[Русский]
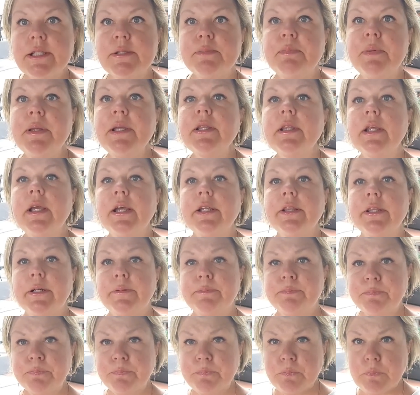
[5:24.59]
СПИД –
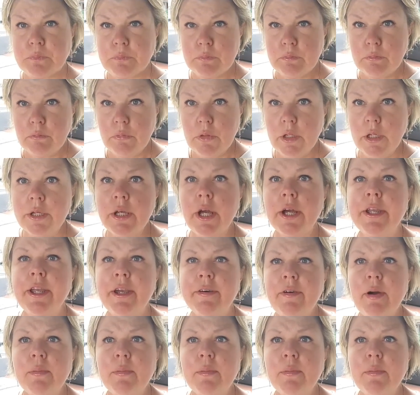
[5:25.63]
это, как я